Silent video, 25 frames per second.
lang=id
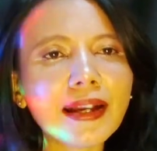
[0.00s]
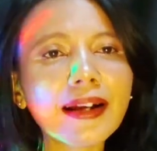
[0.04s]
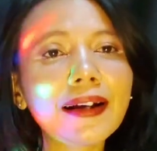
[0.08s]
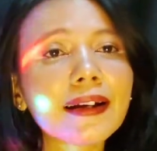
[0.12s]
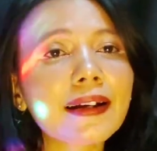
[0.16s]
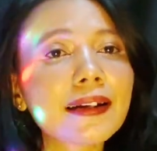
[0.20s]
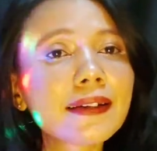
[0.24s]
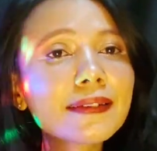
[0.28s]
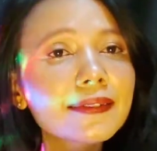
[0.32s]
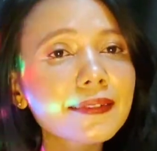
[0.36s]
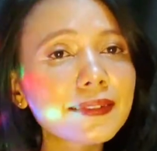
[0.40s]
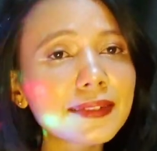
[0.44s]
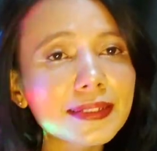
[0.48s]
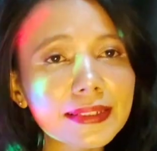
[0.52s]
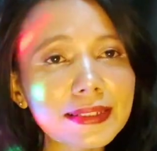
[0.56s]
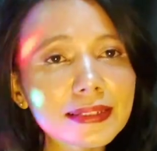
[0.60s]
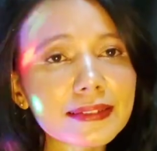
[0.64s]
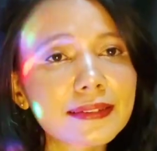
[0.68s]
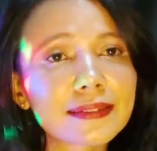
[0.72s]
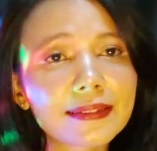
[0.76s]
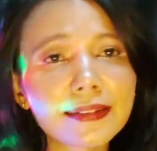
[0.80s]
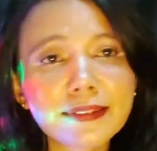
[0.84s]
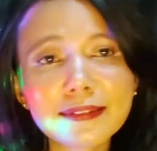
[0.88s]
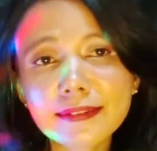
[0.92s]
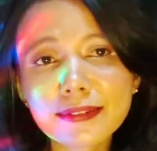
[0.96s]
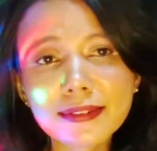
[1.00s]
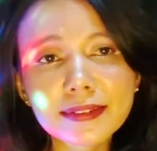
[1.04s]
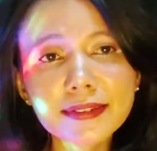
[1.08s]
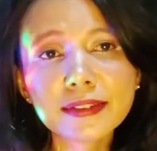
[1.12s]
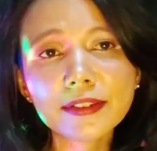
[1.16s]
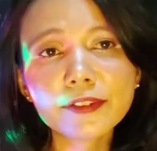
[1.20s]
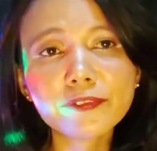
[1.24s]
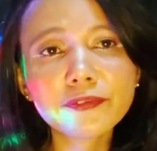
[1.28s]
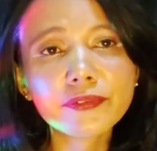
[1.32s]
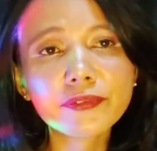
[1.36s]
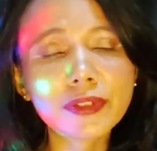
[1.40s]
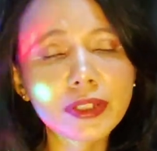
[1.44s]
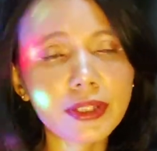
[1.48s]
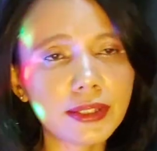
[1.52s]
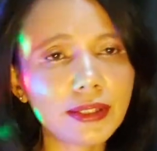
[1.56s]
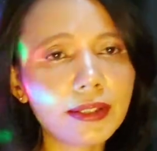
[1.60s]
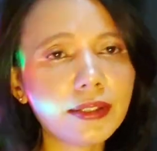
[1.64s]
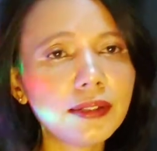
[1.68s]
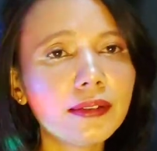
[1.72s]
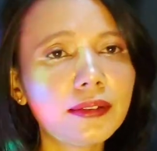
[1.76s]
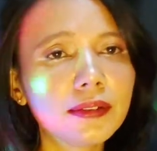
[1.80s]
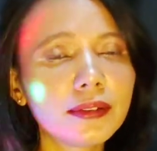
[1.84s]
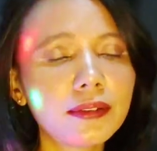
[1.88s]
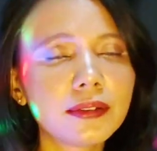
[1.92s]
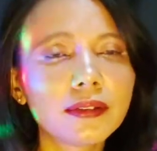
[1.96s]
agak sedikit sensitif
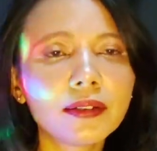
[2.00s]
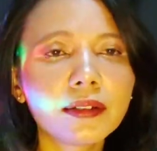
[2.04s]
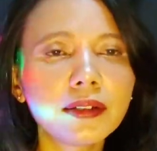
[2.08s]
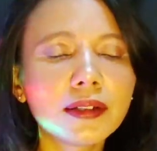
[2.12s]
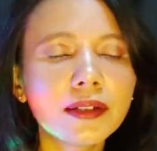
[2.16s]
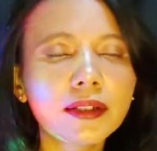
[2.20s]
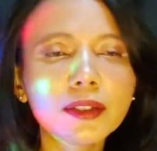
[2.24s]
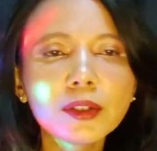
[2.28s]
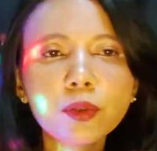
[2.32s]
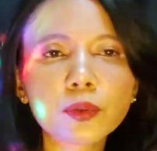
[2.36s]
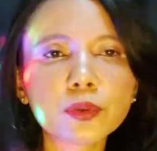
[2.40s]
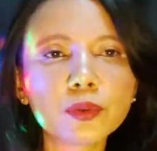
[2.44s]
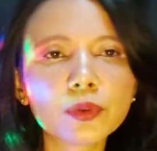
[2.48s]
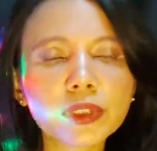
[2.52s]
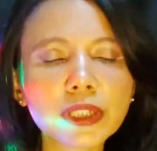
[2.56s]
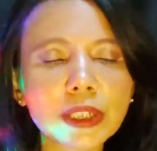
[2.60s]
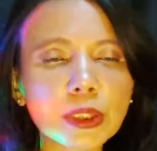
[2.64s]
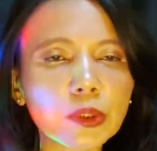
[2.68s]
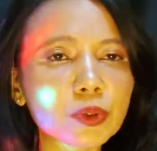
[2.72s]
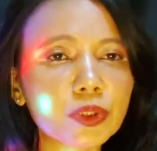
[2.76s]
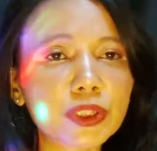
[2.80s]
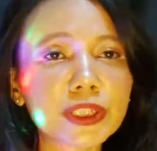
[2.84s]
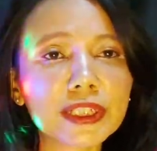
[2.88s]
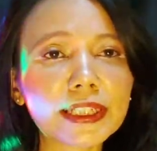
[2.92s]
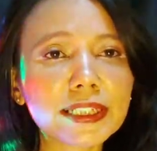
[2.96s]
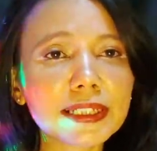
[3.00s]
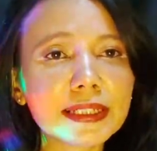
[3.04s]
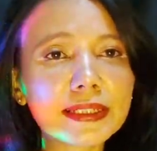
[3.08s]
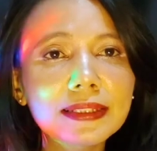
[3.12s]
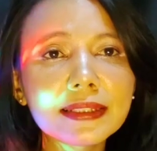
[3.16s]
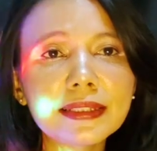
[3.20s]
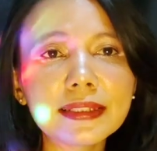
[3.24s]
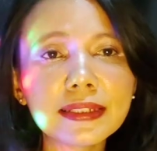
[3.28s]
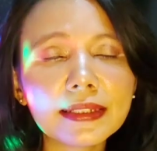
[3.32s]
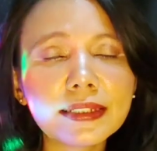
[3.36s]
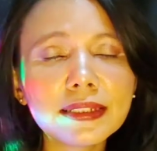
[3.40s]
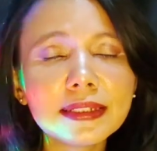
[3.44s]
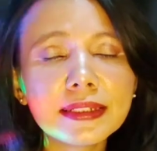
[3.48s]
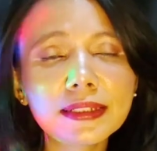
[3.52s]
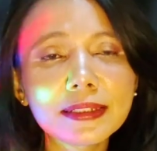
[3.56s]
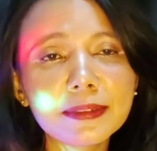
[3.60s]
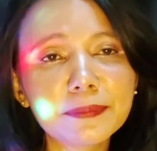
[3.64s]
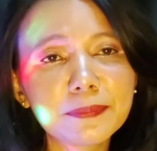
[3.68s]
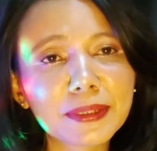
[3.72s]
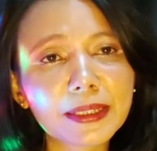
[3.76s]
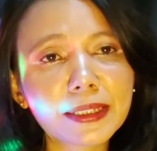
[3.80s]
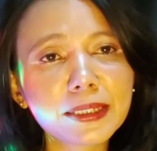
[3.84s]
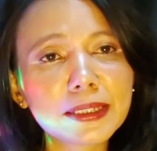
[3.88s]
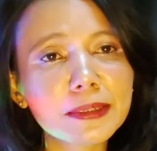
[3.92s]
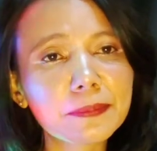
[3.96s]
ya. Aku takutnya nanti
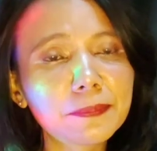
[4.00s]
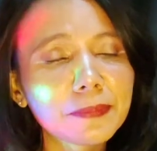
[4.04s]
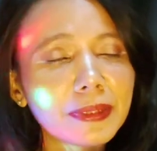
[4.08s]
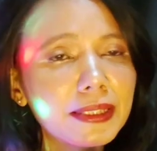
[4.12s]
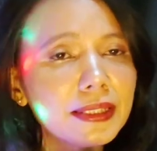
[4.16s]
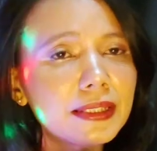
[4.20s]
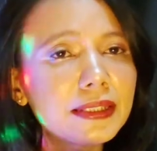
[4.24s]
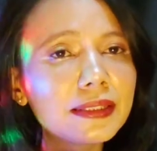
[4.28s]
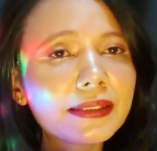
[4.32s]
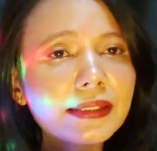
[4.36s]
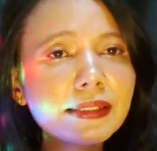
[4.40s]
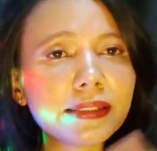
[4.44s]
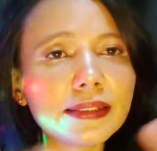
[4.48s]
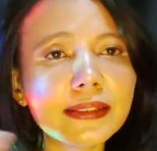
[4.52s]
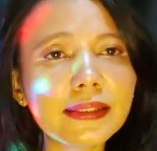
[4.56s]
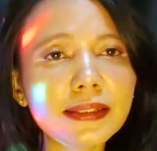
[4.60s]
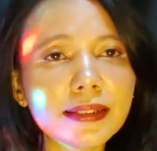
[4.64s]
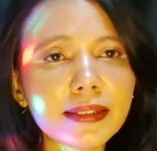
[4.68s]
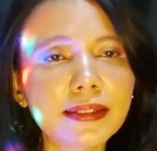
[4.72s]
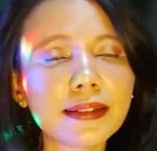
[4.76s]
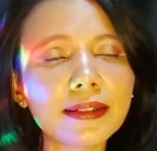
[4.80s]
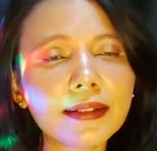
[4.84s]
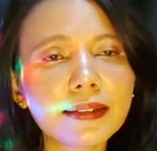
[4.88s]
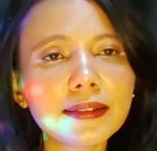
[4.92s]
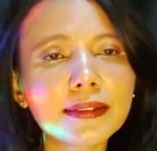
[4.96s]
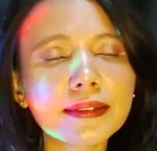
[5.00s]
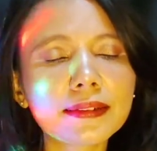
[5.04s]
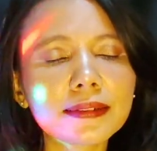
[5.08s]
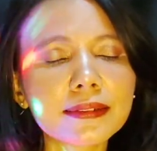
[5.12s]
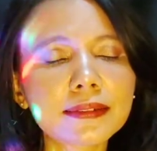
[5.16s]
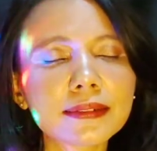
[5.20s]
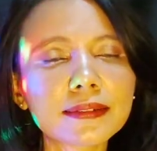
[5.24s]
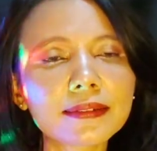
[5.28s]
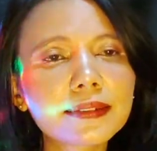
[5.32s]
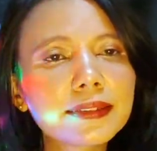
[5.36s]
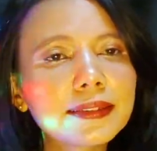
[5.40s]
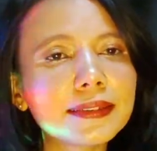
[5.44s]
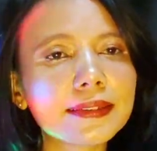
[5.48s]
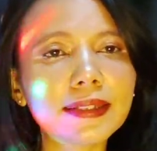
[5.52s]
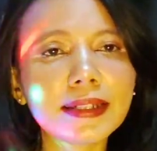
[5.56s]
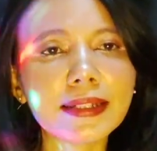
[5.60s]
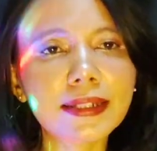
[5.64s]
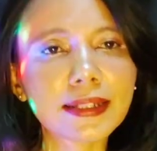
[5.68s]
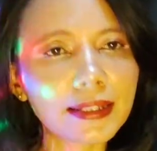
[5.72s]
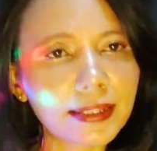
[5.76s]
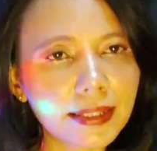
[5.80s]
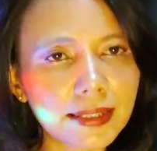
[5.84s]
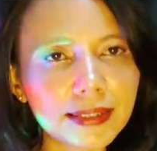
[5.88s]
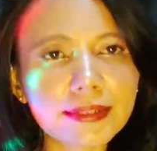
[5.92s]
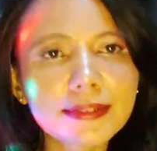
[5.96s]
gimana-gimana jadi ya
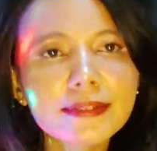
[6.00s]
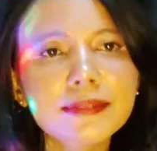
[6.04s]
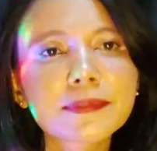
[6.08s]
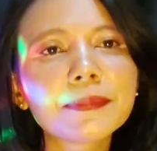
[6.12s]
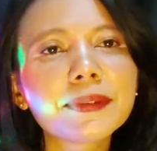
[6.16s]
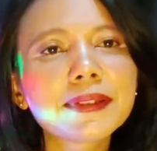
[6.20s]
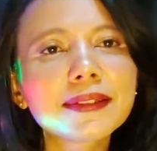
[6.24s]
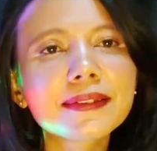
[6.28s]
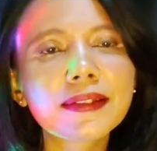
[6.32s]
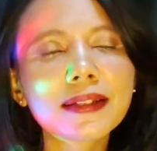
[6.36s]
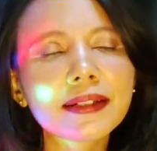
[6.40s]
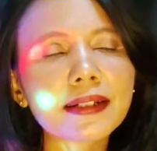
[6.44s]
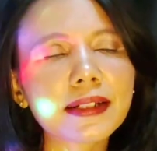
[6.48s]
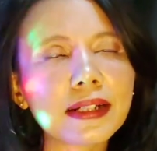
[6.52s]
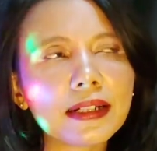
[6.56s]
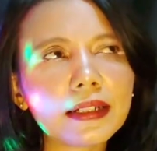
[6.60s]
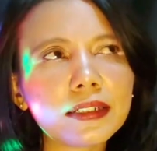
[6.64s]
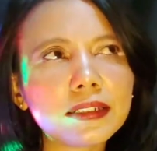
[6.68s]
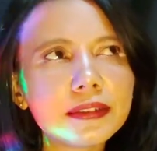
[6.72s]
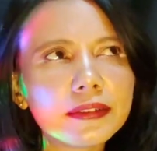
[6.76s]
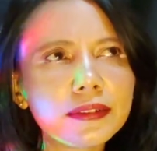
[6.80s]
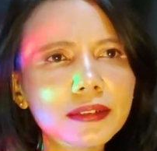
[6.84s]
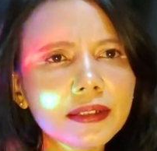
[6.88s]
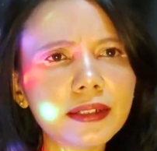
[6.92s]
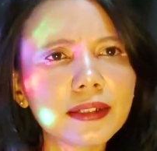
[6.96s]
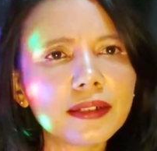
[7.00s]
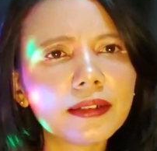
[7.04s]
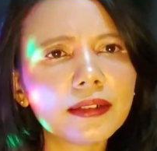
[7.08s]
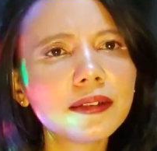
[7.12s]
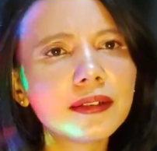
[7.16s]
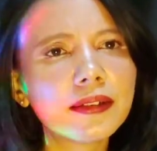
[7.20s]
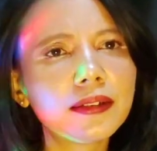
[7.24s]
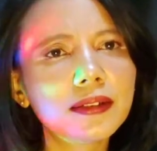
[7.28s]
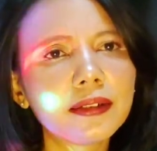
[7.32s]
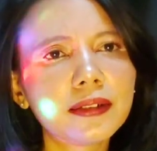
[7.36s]
secara garis besar aja.